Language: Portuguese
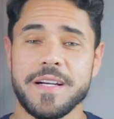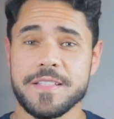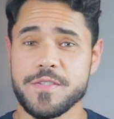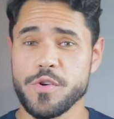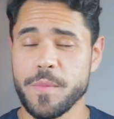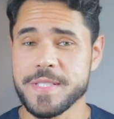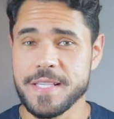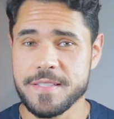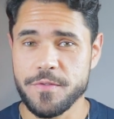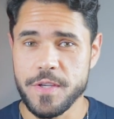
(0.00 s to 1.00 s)
Antes de começar
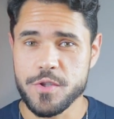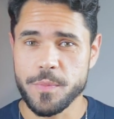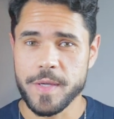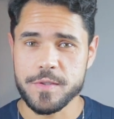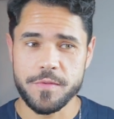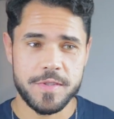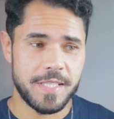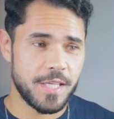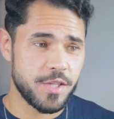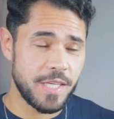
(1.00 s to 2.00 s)
esse vídeo, eu peço que você
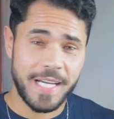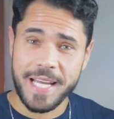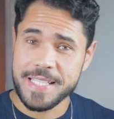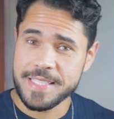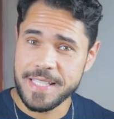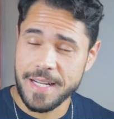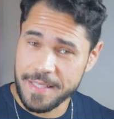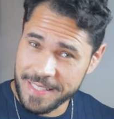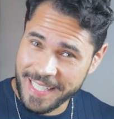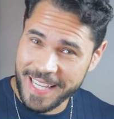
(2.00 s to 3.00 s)
deixe encarecida,
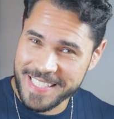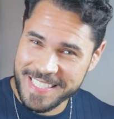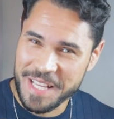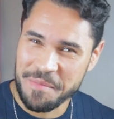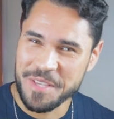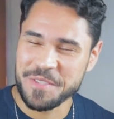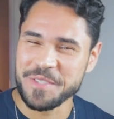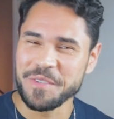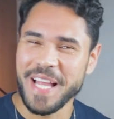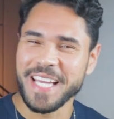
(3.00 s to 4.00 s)
encarecidamente o
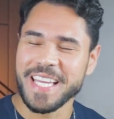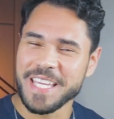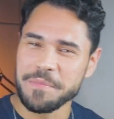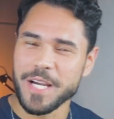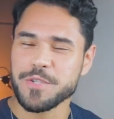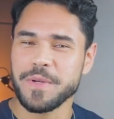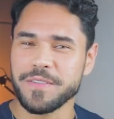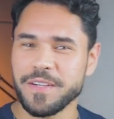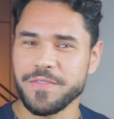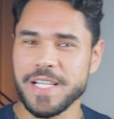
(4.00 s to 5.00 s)
seu like aqui embaixo para
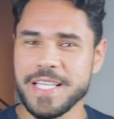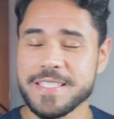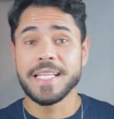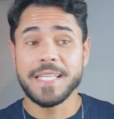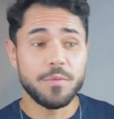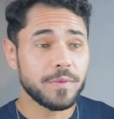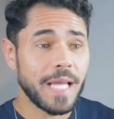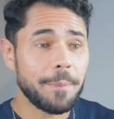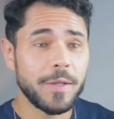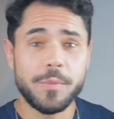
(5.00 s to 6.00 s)
ficar feliz, dê um
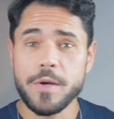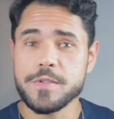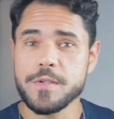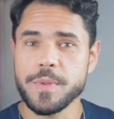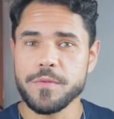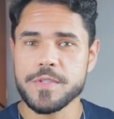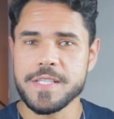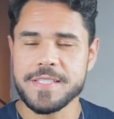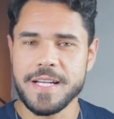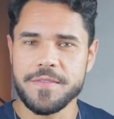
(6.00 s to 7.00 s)
tapa no belzinho para você
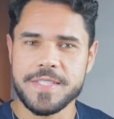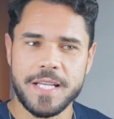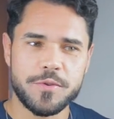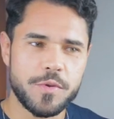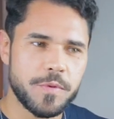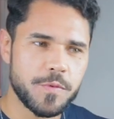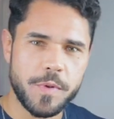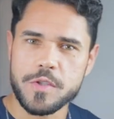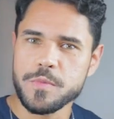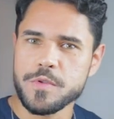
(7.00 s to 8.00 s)
ser avisado sobre os
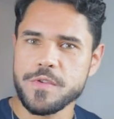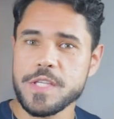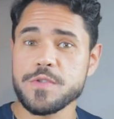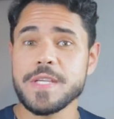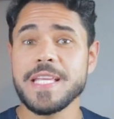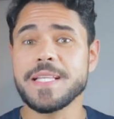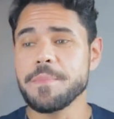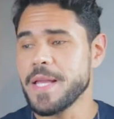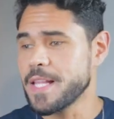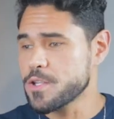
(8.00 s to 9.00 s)
próximos vídeos e
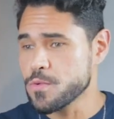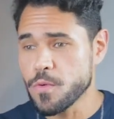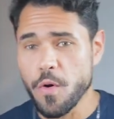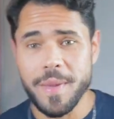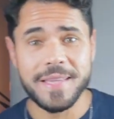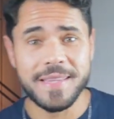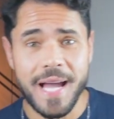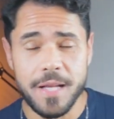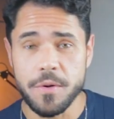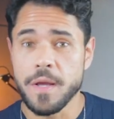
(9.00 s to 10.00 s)
também deixe um
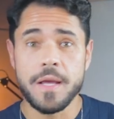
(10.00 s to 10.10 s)
comentário